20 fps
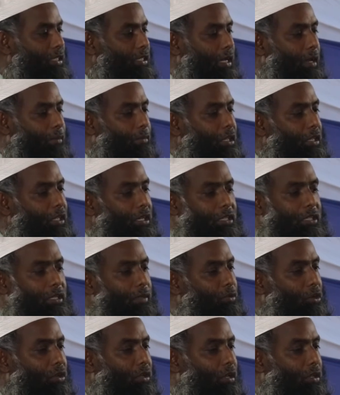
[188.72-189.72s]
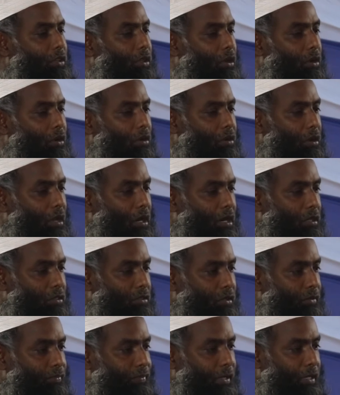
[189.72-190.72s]
এসে আমাদের জীবনকে ধন্য করার
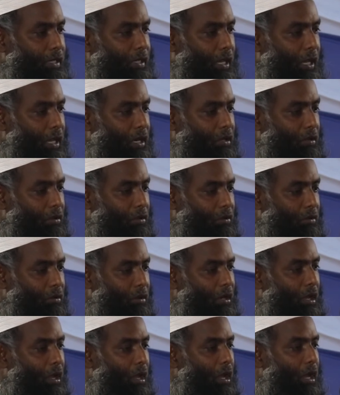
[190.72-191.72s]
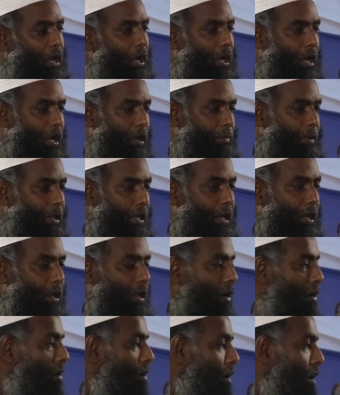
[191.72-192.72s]
তৌফিক দান করুন আমিন
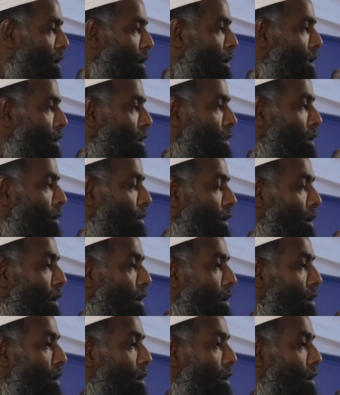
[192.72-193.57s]
আখির দাওয়ান